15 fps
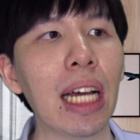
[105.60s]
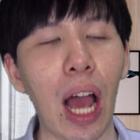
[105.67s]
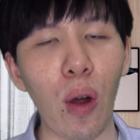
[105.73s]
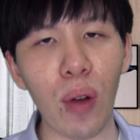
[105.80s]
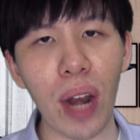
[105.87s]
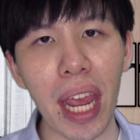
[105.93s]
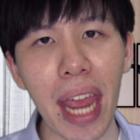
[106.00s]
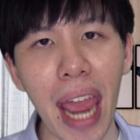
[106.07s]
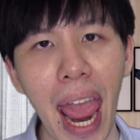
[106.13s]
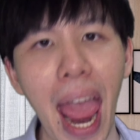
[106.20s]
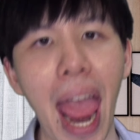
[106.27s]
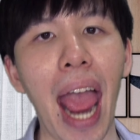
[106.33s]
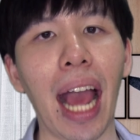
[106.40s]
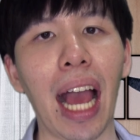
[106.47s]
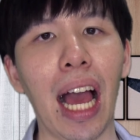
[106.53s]
เขาได้แห
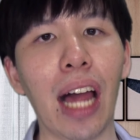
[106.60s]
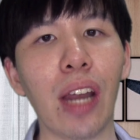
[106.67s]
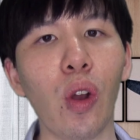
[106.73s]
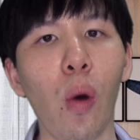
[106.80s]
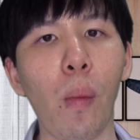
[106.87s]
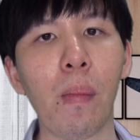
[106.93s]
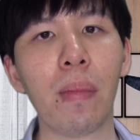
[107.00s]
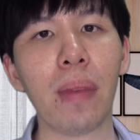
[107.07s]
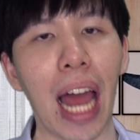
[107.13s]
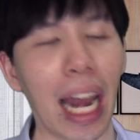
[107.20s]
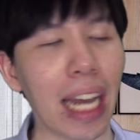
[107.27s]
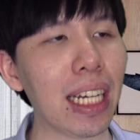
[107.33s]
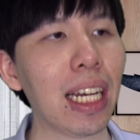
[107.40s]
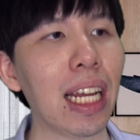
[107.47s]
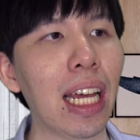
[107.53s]
กขนบนั้น
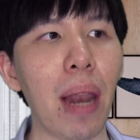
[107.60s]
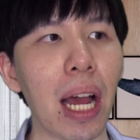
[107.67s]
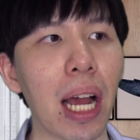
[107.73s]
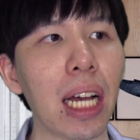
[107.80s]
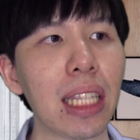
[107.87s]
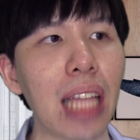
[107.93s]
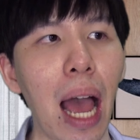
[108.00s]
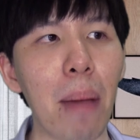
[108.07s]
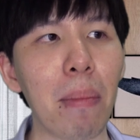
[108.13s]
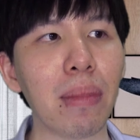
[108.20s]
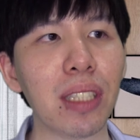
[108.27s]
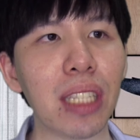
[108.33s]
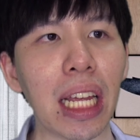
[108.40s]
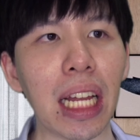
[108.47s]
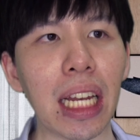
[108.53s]
แล้วก็
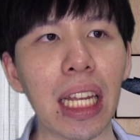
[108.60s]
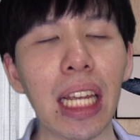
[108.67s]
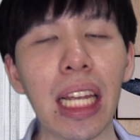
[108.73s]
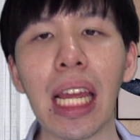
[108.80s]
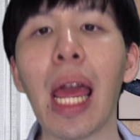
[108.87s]
ทำสิ่งที่